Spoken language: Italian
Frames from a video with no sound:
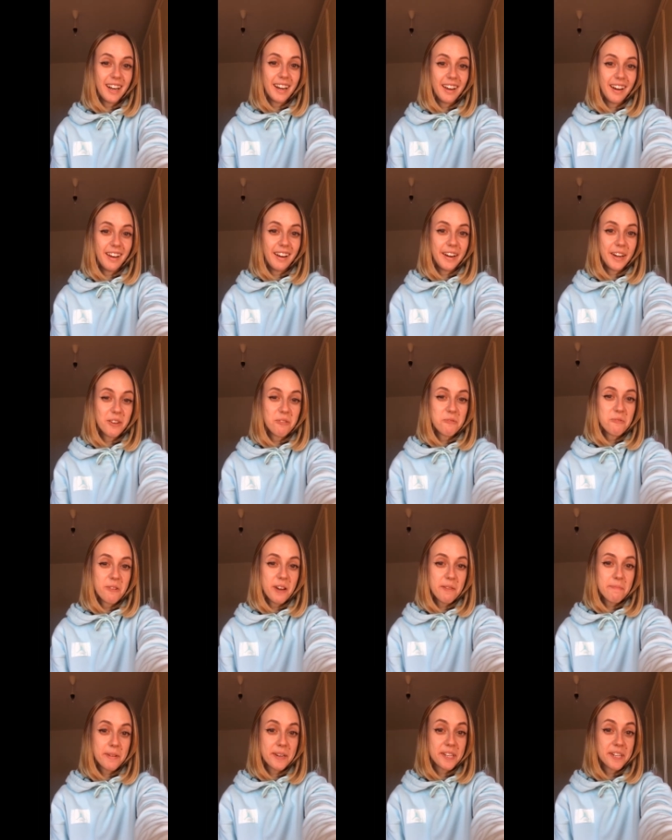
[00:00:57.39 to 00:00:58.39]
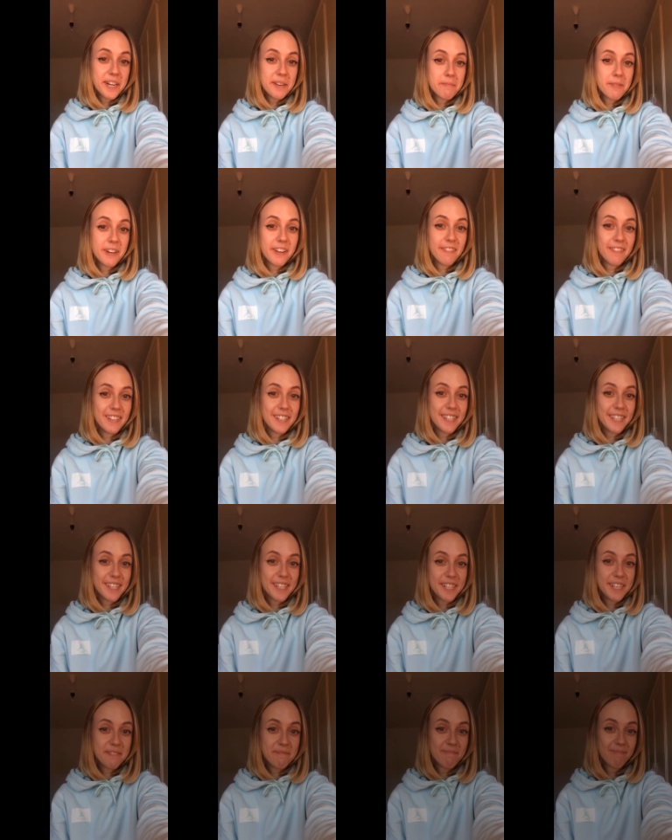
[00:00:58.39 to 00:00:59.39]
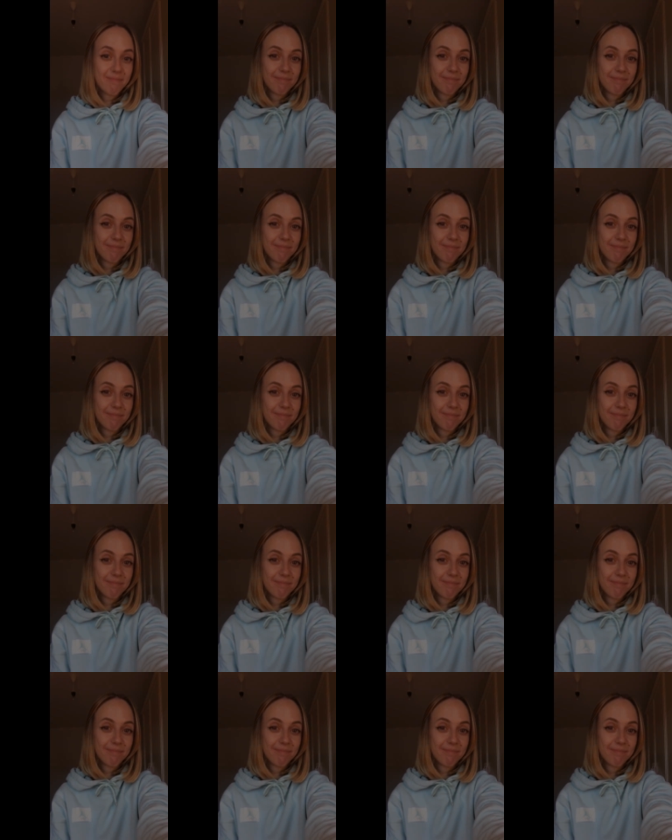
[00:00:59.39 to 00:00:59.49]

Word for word: alla Lea Curia, passare buona festa. Sa.